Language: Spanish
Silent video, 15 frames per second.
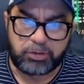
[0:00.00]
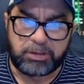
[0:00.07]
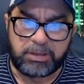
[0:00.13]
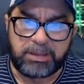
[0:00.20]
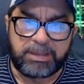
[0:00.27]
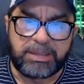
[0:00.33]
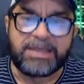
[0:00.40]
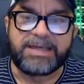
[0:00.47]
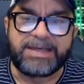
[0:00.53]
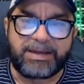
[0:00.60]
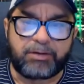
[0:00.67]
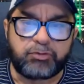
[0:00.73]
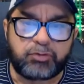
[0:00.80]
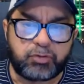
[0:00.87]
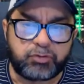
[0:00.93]
y
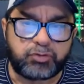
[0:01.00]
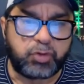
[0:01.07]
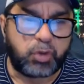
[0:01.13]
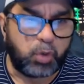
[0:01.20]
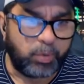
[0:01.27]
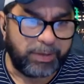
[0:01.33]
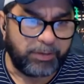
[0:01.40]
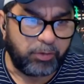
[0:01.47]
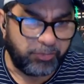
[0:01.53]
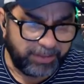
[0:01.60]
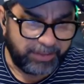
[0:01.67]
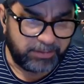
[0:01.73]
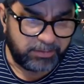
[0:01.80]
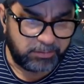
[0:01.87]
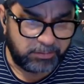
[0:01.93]
reconstrucción luego
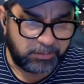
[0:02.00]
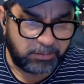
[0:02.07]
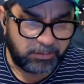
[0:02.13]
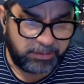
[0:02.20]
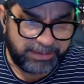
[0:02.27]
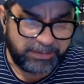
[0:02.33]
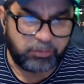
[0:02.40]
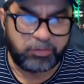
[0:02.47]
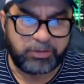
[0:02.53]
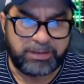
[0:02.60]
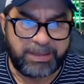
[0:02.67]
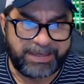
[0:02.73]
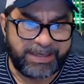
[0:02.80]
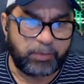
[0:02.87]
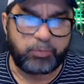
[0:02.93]
de Lindo
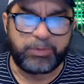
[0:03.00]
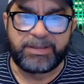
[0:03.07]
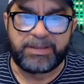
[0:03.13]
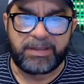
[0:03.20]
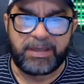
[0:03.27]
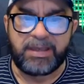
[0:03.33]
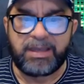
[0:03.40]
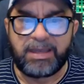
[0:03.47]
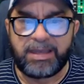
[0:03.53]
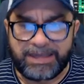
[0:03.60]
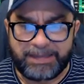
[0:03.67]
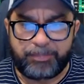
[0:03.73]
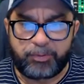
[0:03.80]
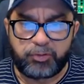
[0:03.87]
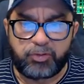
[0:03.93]
día, querubín,
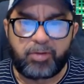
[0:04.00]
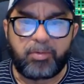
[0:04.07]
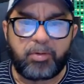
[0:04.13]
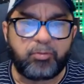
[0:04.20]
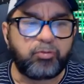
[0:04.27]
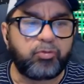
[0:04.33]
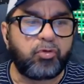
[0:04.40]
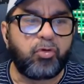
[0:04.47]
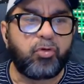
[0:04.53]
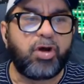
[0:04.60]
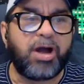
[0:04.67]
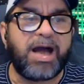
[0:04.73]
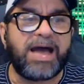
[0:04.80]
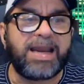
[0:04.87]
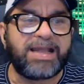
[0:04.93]
respondió el molusco
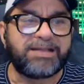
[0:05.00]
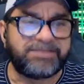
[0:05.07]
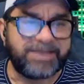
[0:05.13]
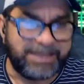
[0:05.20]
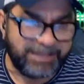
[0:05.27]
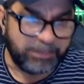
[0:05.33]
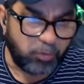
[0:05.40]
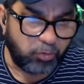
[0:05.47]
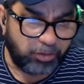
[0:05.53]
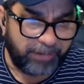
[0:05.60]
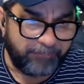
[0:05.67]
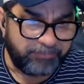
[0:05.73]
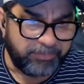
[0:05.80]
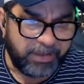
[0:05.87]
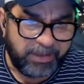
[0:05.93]
a la seguidora.
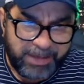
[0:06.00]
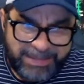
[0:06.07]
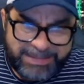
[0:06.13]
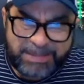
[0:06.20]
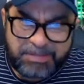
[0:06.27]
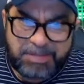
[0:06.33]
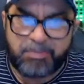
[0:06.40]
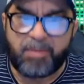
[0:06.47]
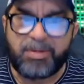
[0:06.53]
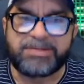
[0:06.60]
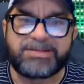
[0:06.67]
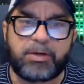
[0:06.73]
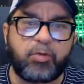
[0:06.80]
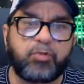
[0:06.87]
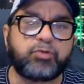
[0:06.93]
Este mismo mes
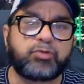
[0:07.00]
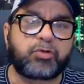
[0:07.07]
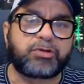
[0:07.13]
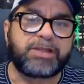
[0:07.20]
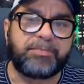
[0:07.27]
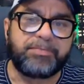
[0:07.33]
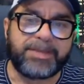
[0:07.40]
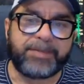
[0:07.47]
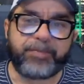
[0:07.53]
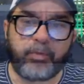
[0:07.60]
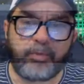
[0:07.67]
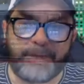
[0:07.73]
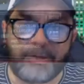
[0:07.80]
el locutor también publicó